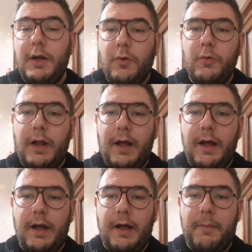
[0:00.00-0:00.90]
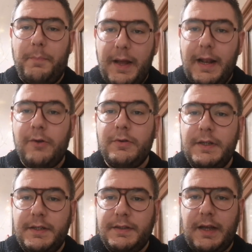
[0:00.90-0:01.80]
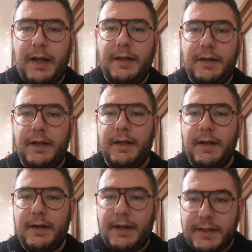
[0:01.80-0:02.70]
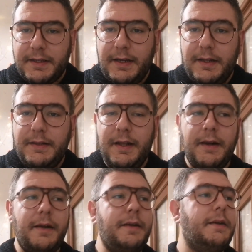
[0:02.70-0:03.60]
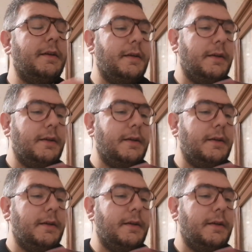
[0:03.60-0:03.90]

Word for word: una bella notizia in eh, casa Inter